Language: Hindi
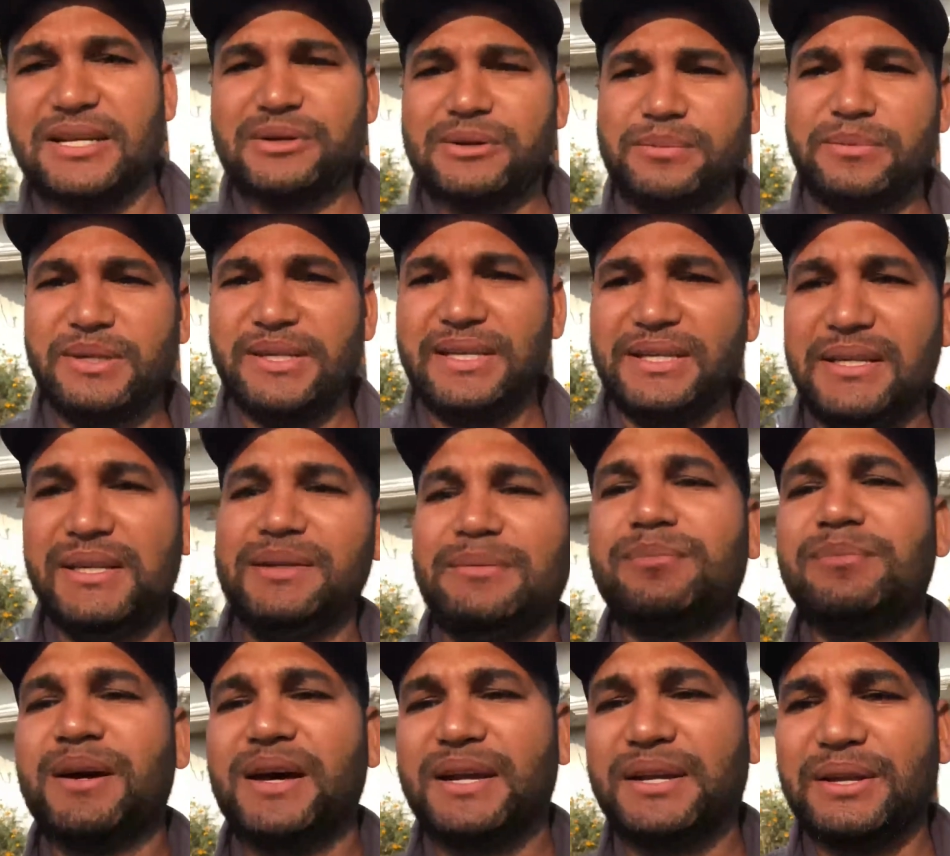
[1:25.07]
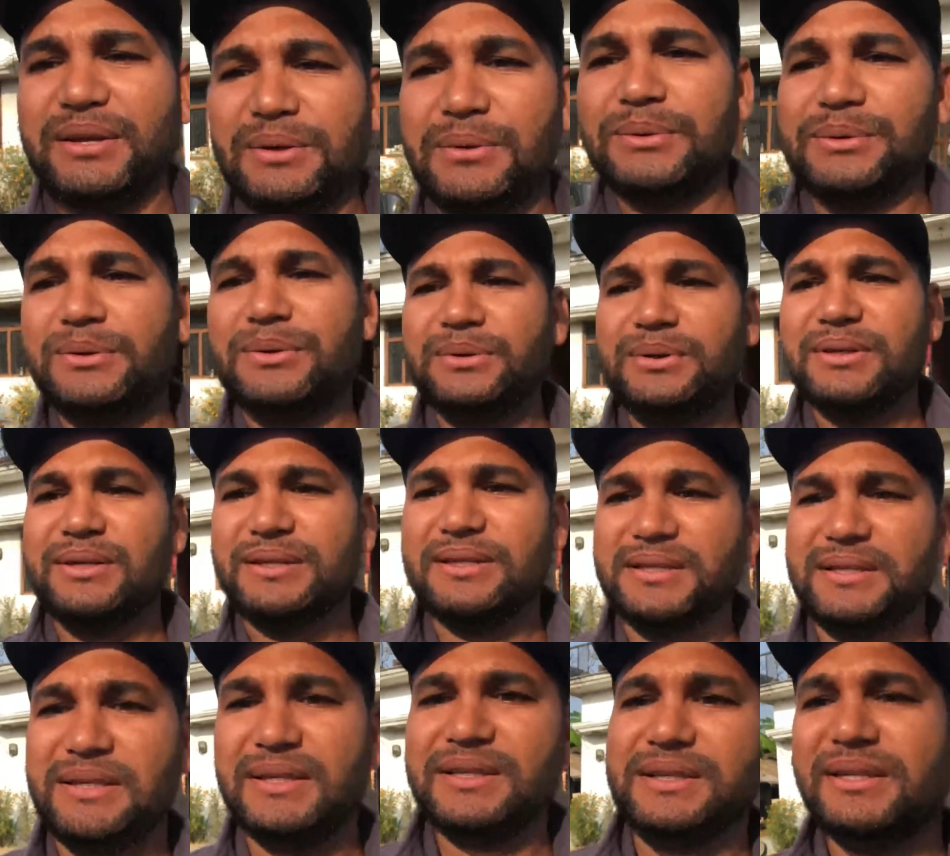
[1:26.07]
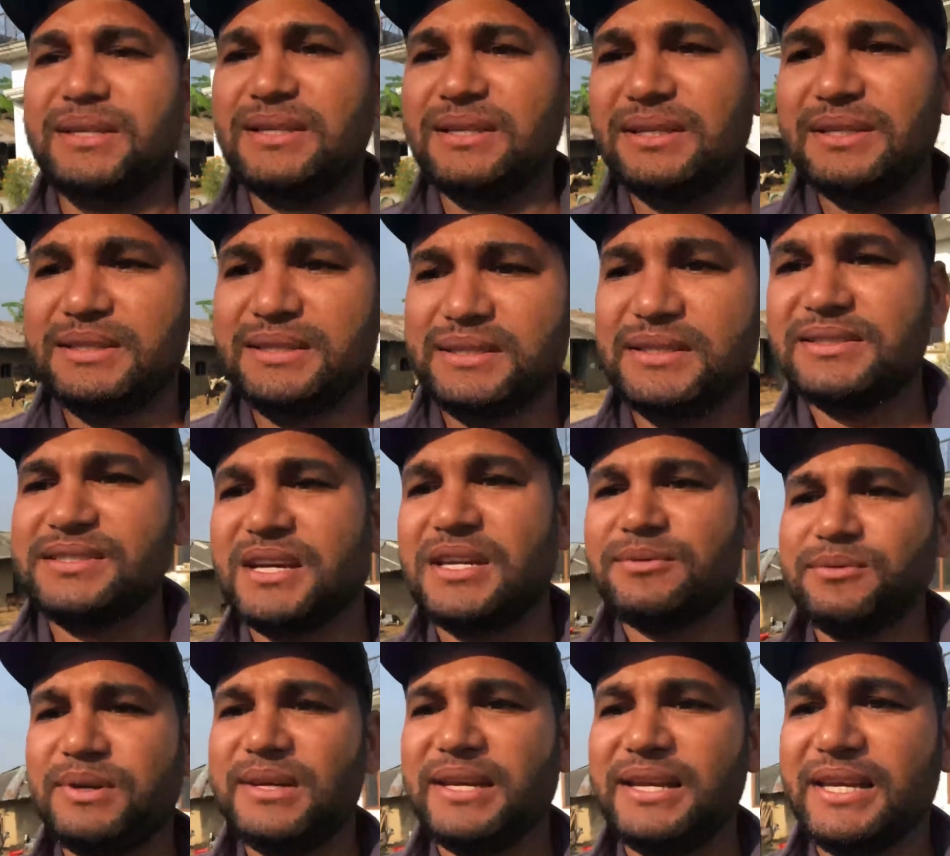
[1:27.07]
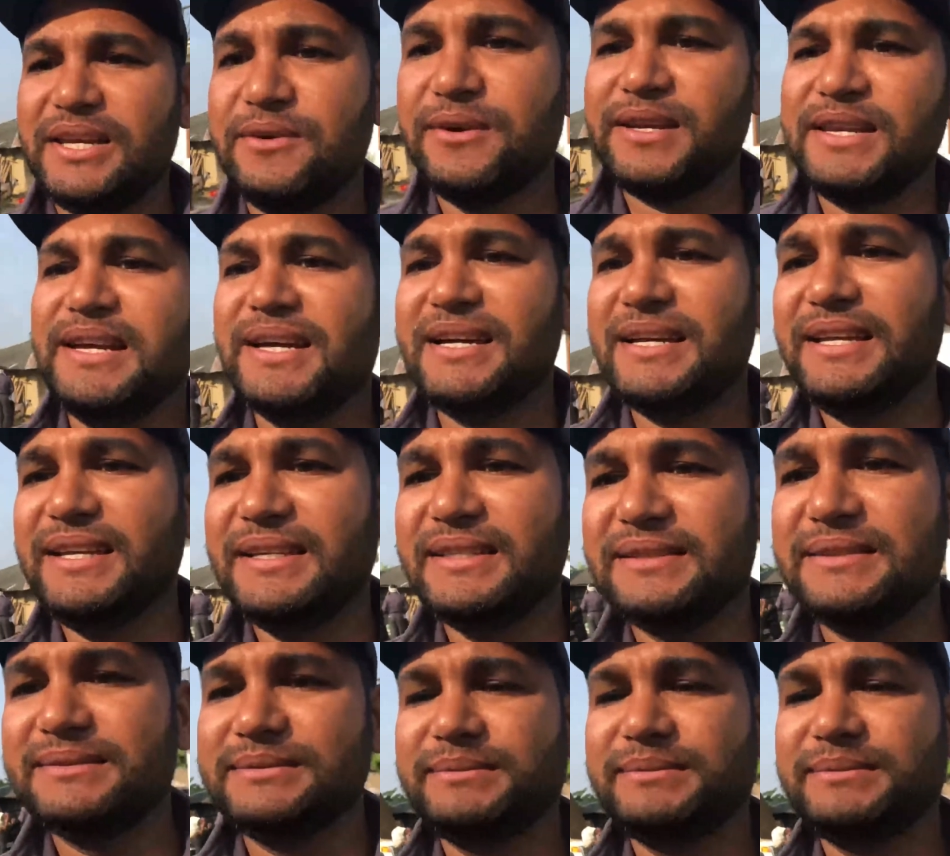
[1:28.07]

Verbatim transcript: रहा हूँ अभी बाहर की ओर ये जानवर लेने वाले आए हैं